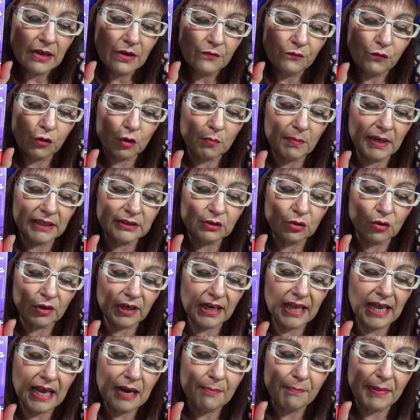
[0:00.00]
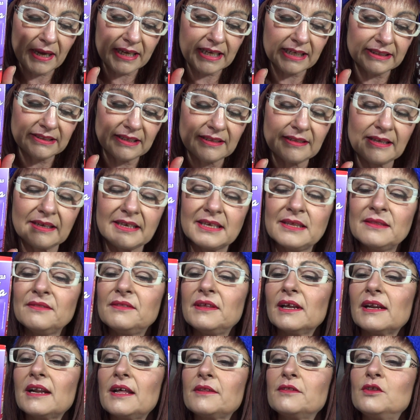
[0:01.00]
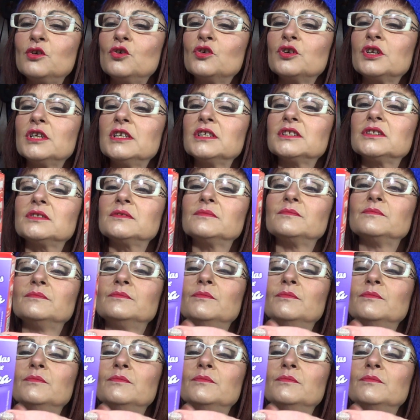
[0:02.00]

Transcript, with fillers: Formato real, paquete de 15 raciones